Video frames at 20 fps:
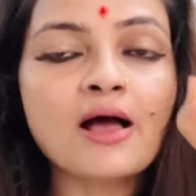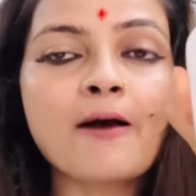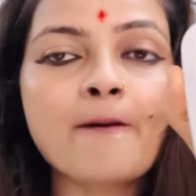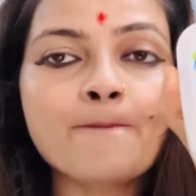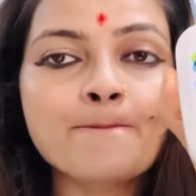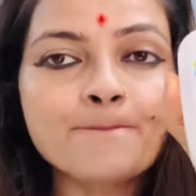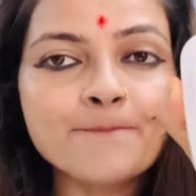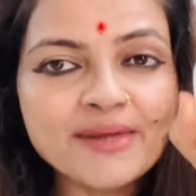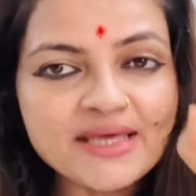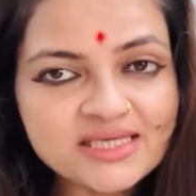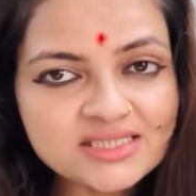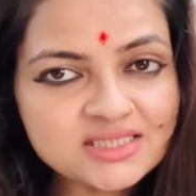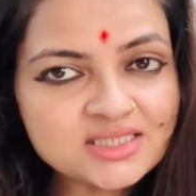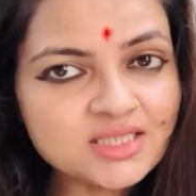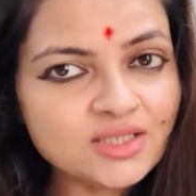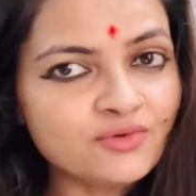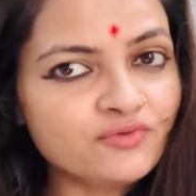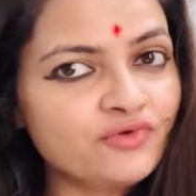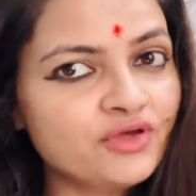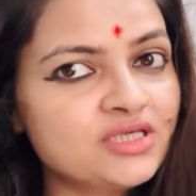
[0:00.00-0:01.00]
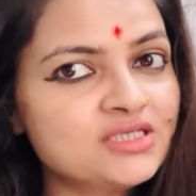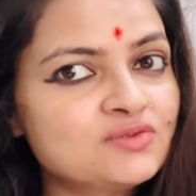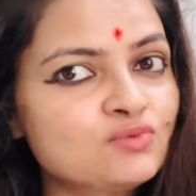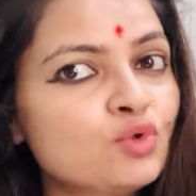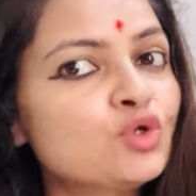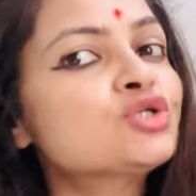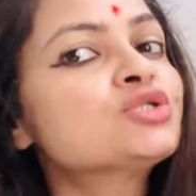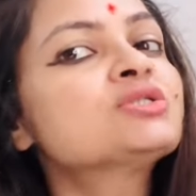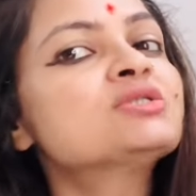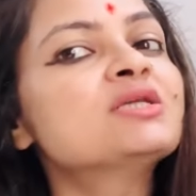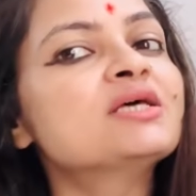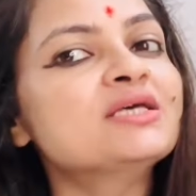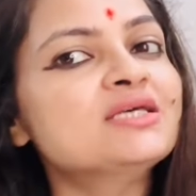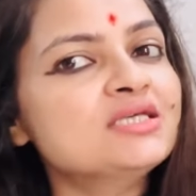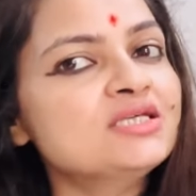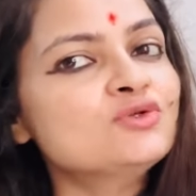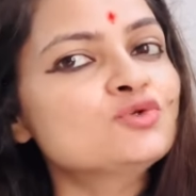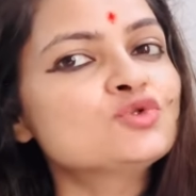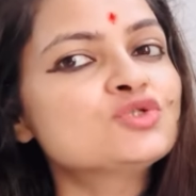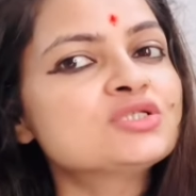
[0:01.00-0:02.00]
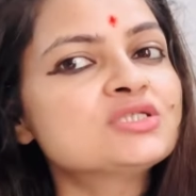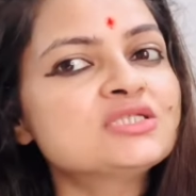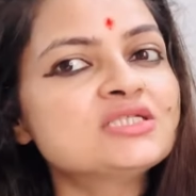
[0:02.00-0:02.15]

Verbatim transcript: अमेजिंग फेस वॉश नहीं यूज़